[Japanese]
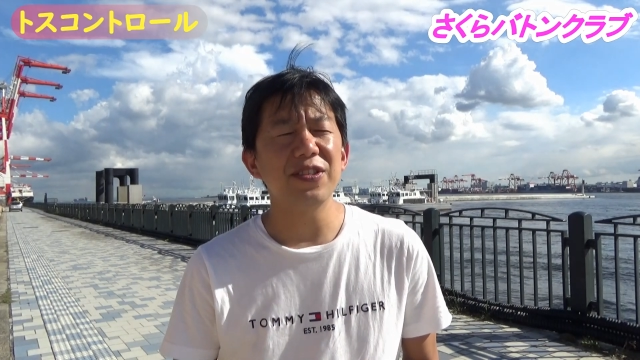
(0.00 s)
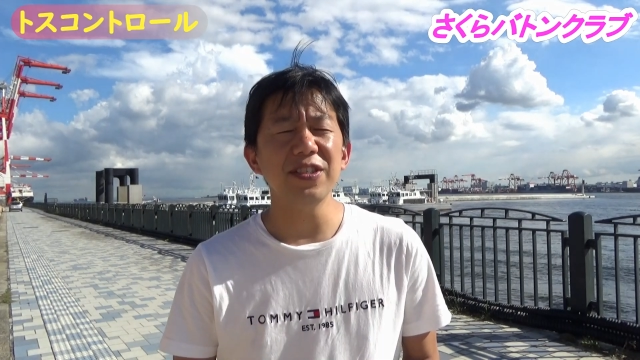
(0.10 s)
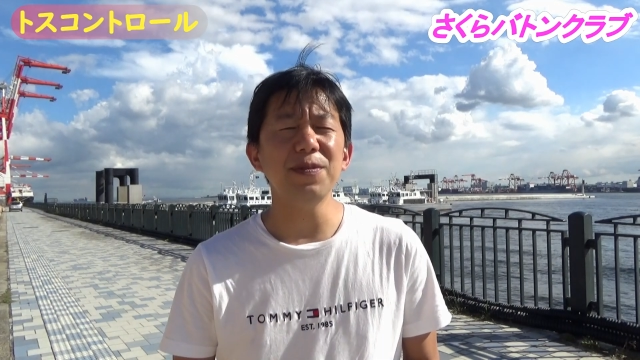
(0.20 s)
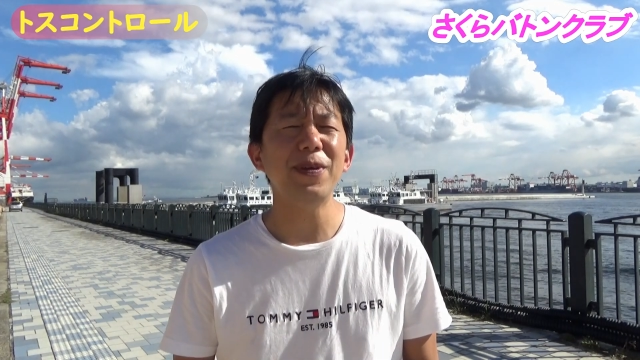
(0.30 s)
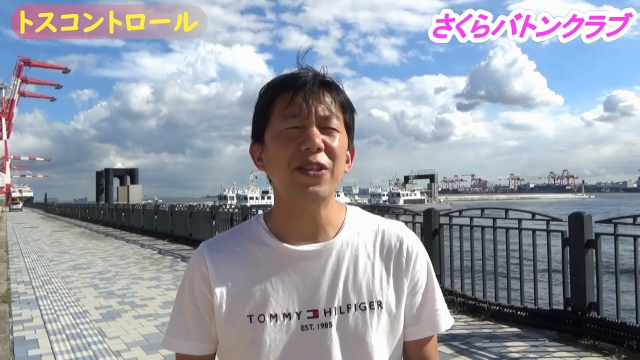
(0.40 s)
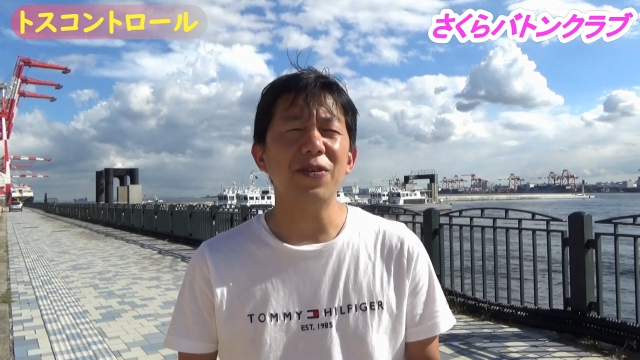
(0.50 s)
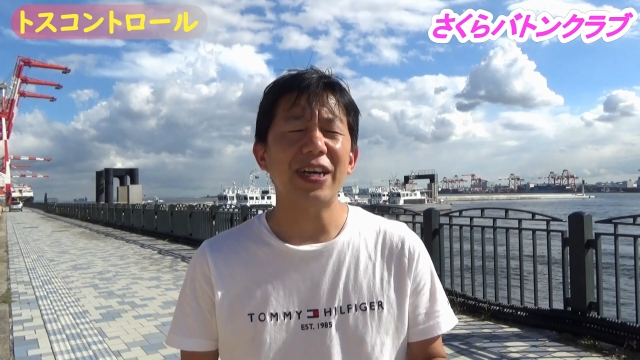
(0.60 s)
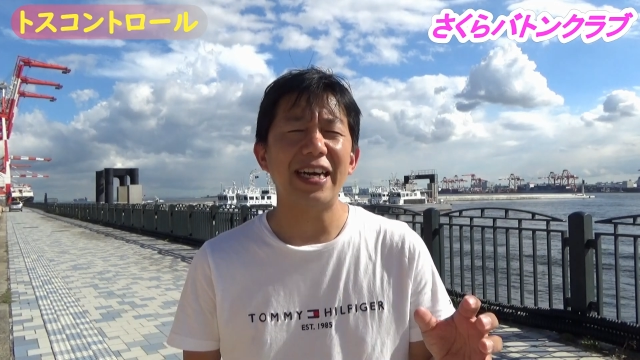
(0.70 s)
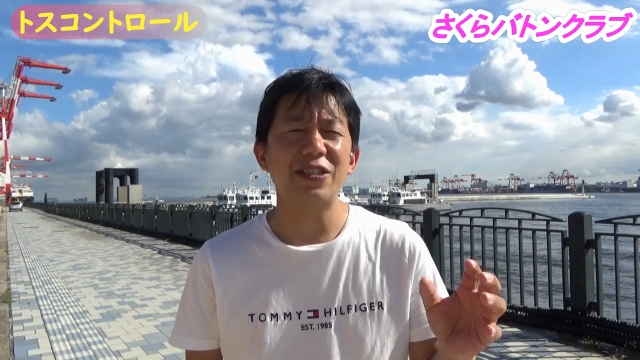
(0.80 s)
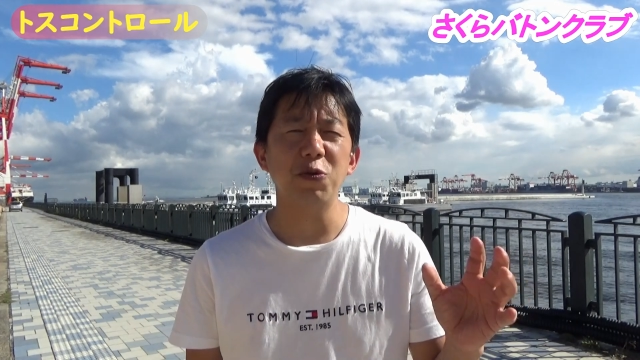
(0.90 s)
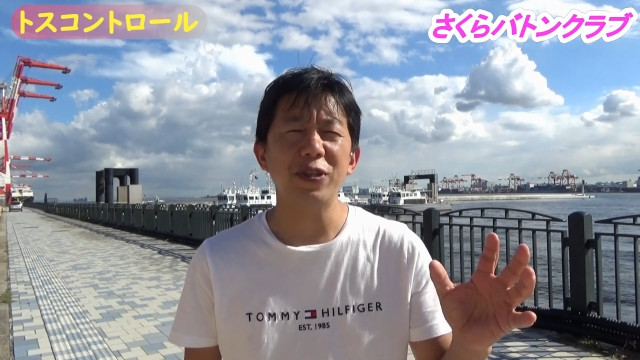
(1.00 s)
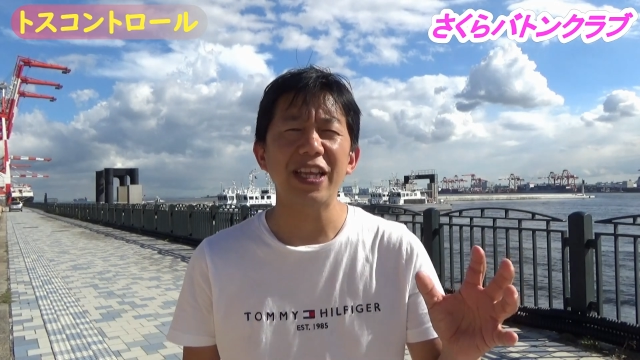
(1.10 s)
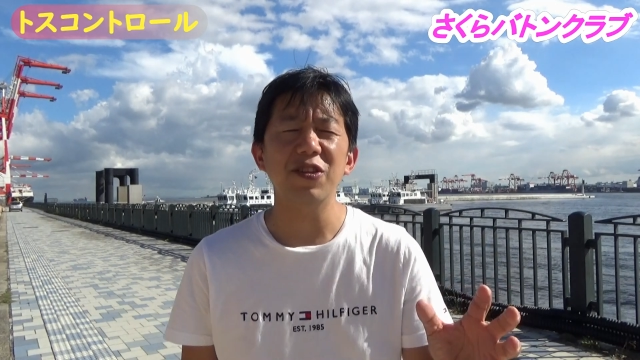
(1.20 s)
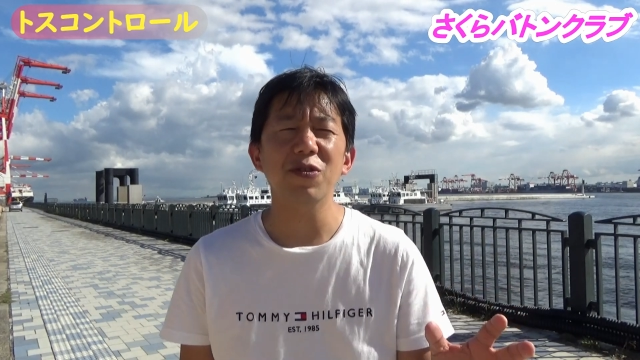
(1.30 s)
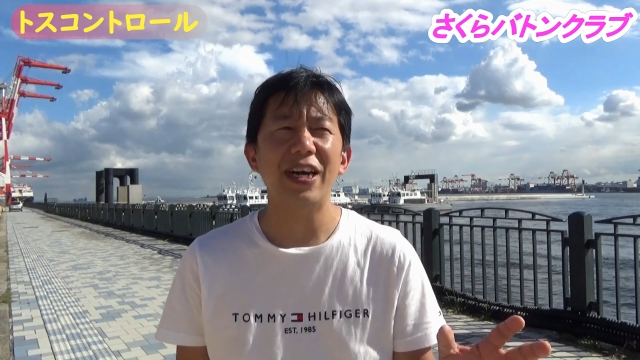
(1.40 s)
ツースピンとか側
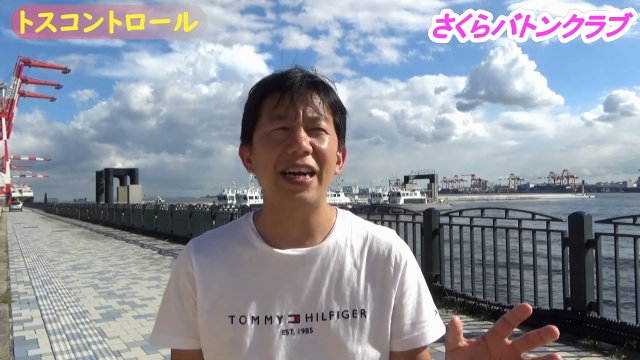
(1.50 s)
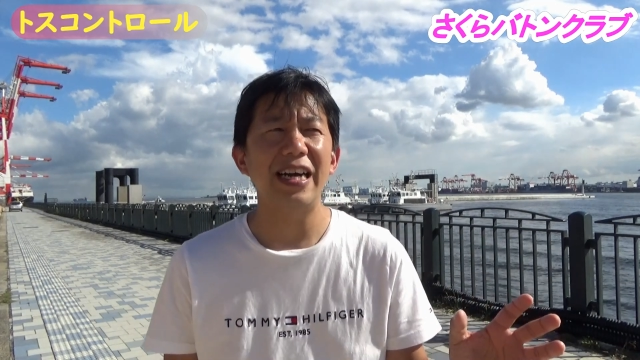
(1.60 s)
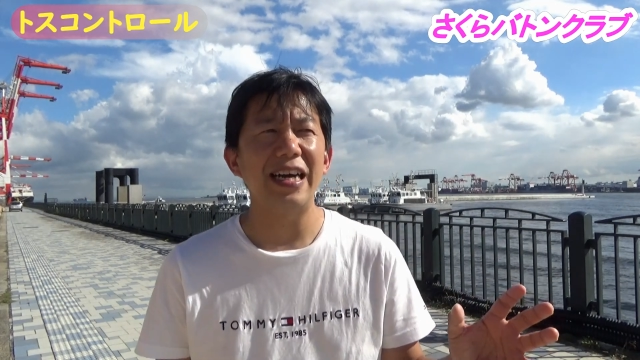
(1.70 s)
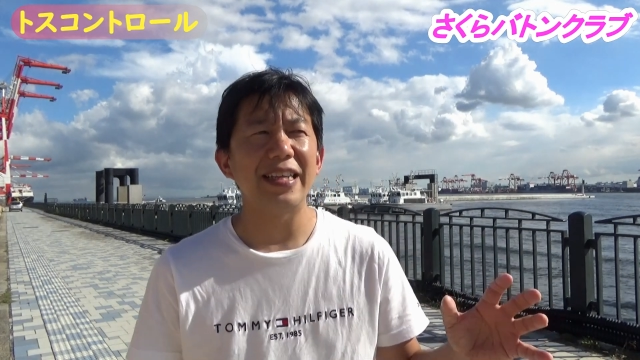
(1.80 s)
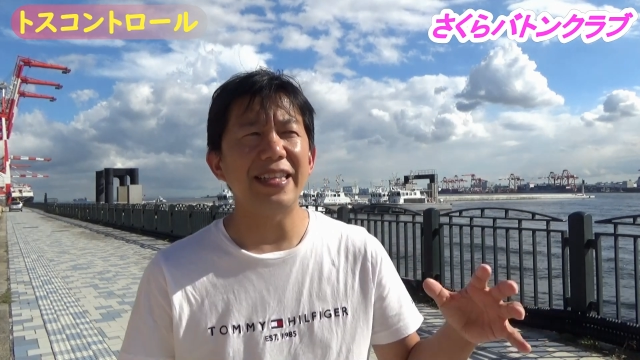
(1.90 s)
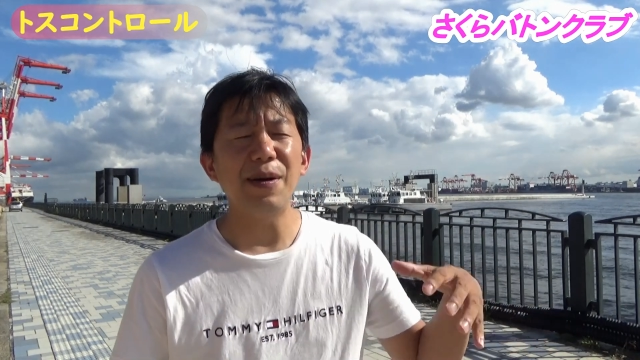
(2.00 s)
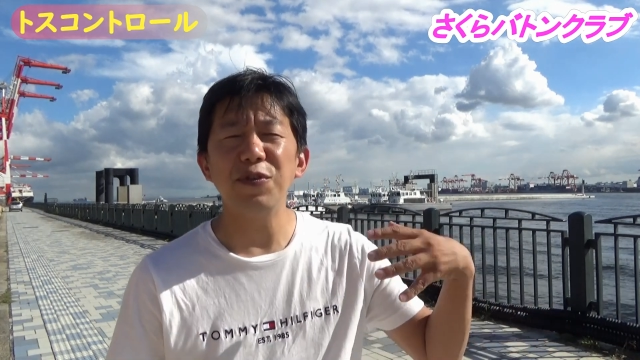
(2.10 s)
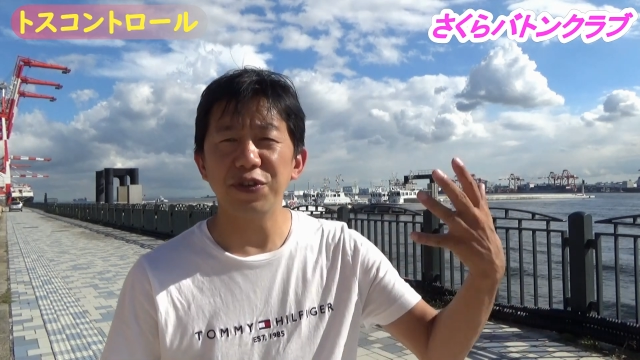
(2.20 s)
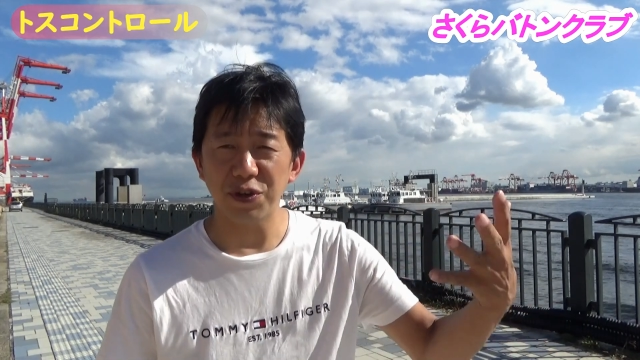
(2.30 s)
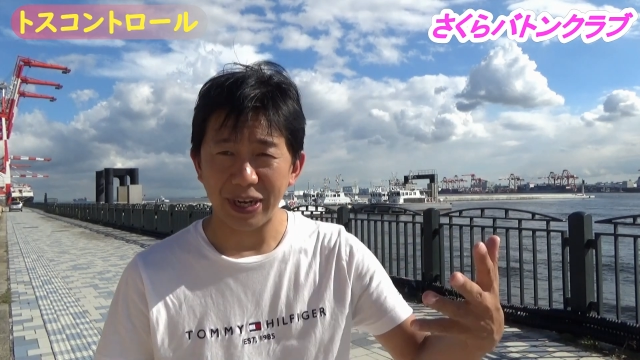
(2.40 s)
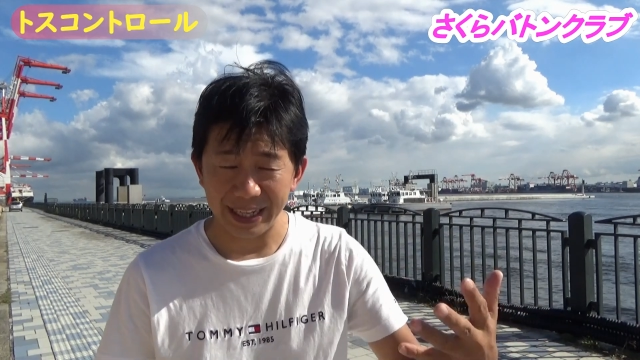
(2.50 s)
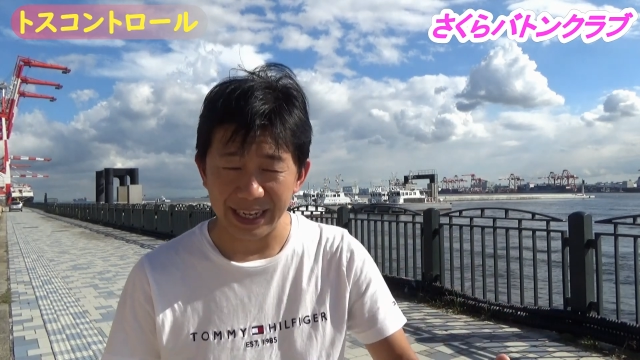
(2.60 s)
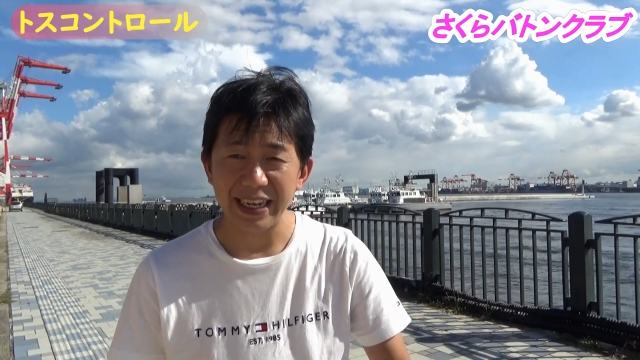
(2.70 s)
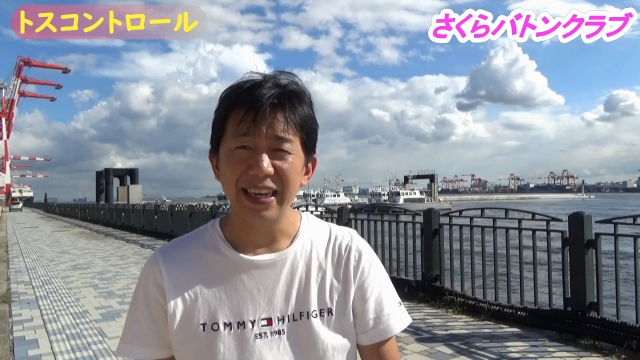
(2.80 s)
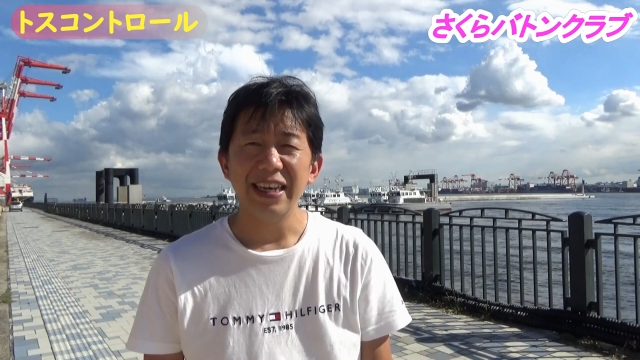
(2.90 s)
転とかダブルとか
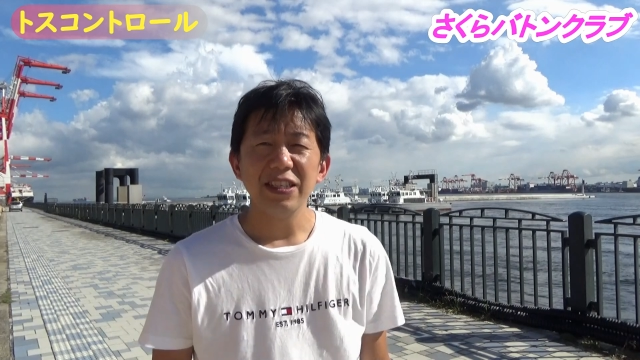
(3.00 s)
ね